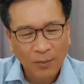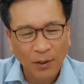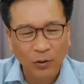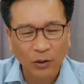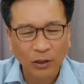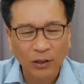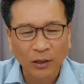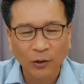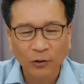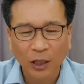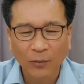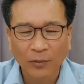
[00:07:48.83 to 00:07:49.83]
바로 이
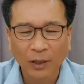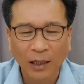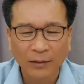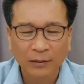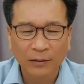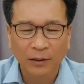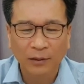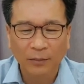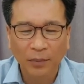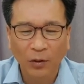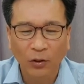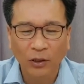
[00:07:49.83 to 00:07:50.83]

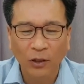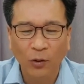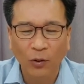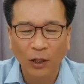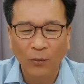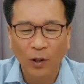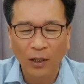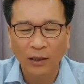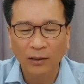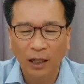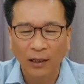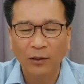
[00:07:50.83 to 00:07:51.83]
여사부앗은 바로 여호람
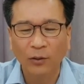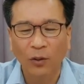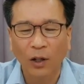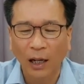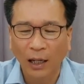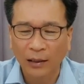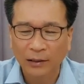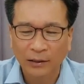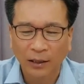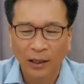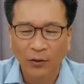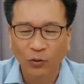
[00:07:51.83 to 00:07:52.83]
왕의 딸이고
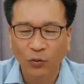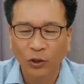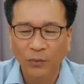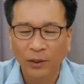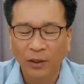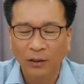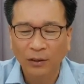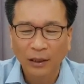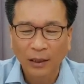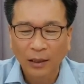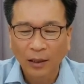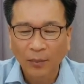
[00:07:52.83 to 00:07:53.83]
아시아의 누이며
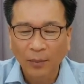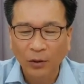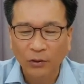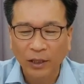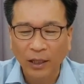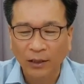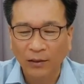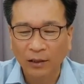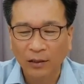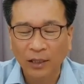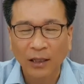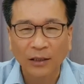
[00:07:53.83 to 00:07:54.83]
바로
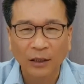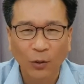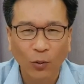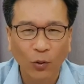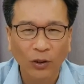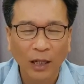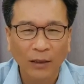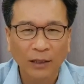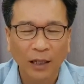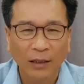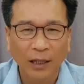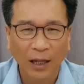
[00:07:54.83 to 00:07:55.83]
대제사장
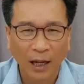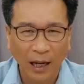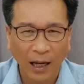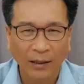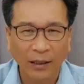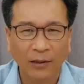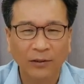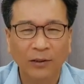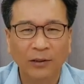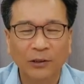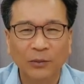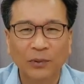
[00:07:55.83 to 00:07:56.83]
여호야다의
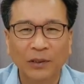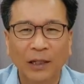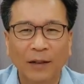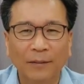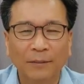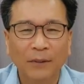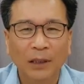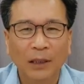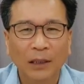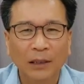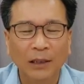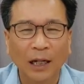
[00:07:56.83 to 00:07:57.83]
아내였던 것입니다.
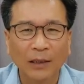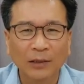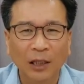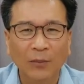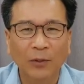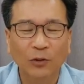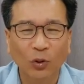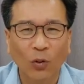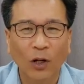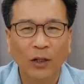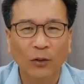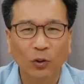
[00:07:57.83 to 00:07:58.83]
그 한 사람을
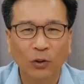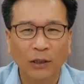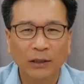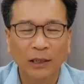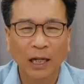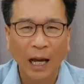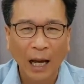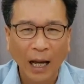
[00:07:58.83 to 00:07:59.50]
통하여 또다시